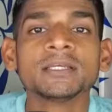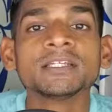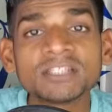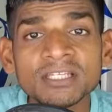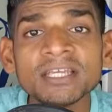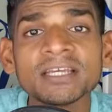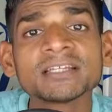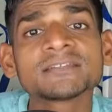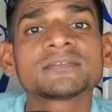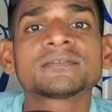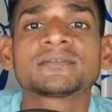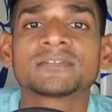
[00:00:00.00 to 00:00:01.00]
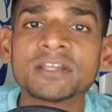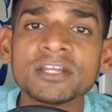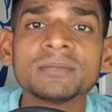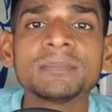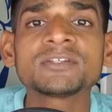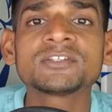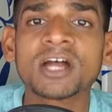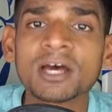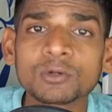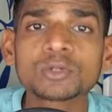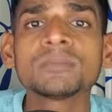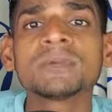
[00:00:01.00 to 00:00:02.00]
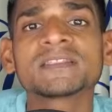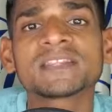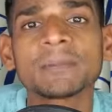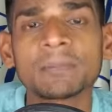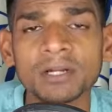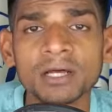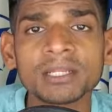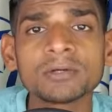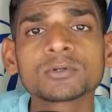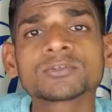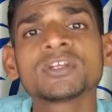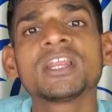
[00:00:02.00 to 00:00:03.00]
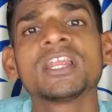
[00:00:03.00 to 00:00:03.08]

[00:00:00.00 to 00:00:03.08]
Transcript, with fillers: इसलिए यह शरीर में क्षारों की मात्रा बढ़ाने और उसे